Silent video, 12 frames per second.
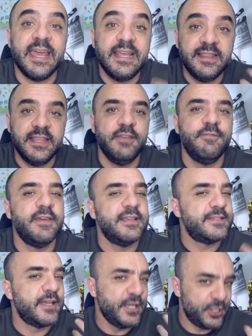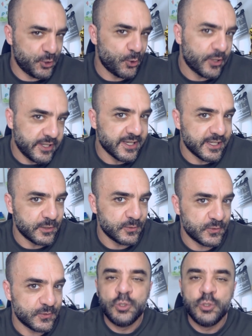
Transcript: em níveis hitchcockianos.